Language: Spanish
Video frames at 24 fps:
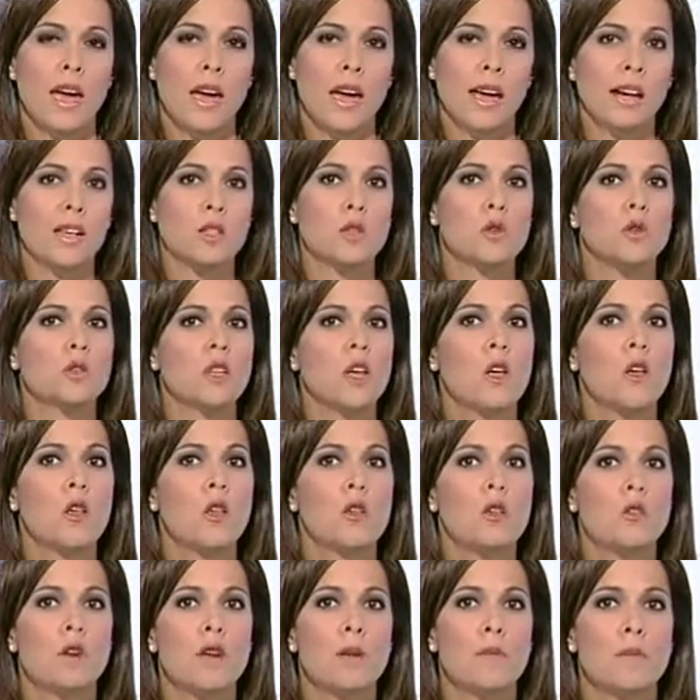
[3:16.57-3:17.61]
el resultado
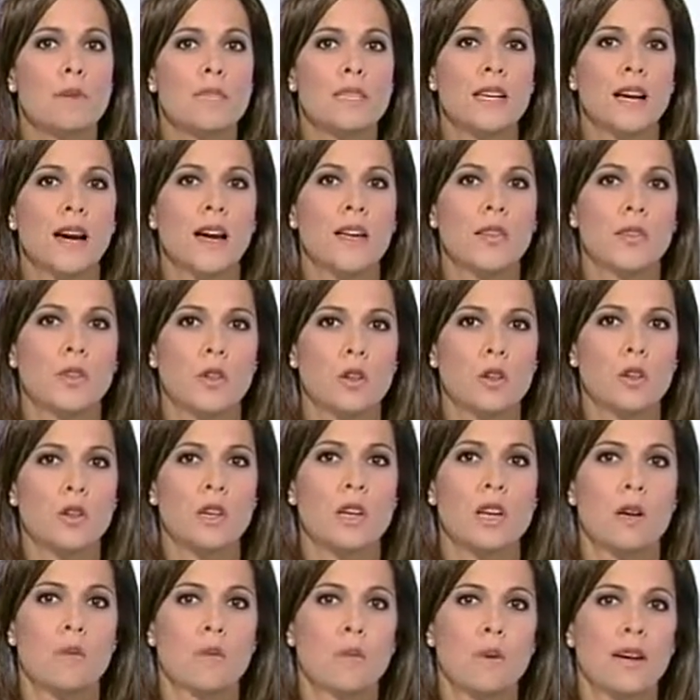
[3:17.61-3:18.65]
de una investigación
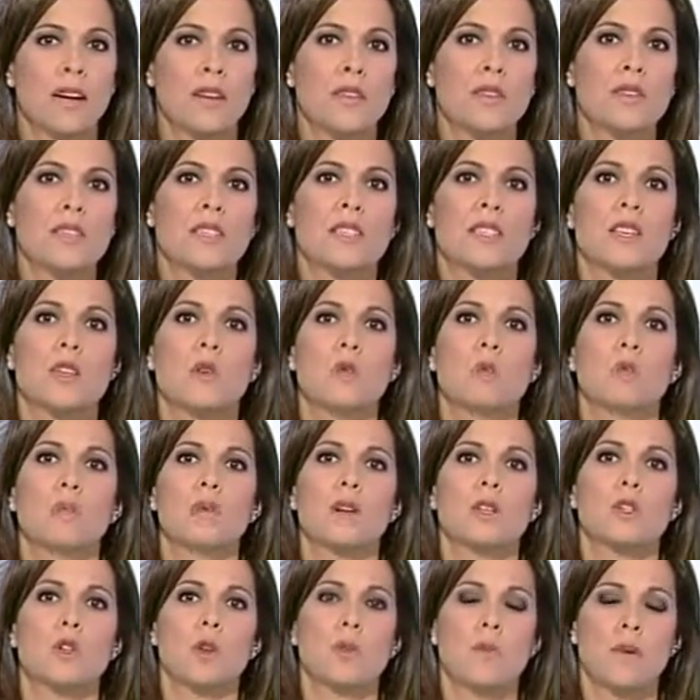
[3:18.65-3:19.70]
que parece ser un
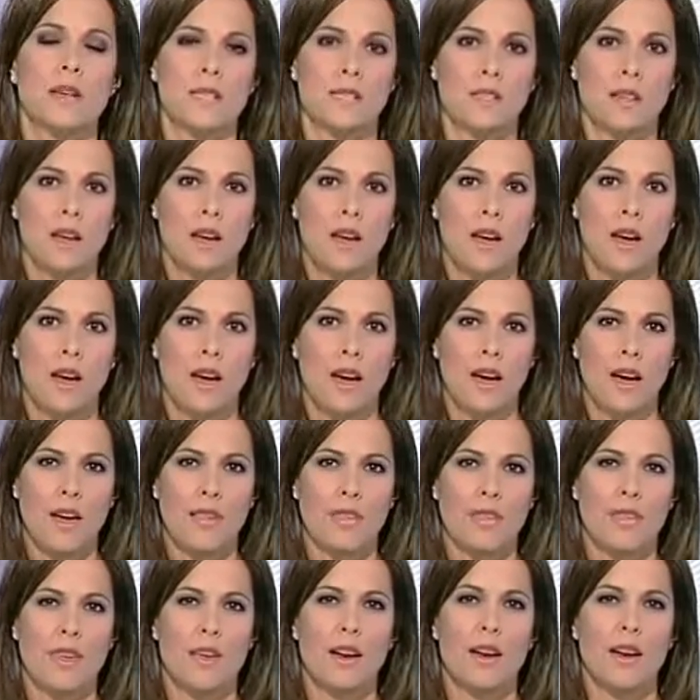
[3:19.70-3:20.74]
paso más
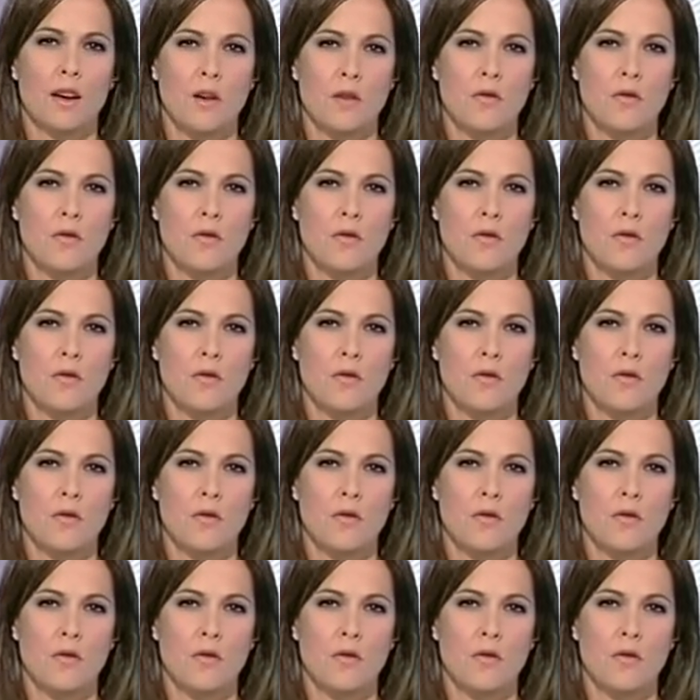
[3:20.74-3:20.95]
hacia la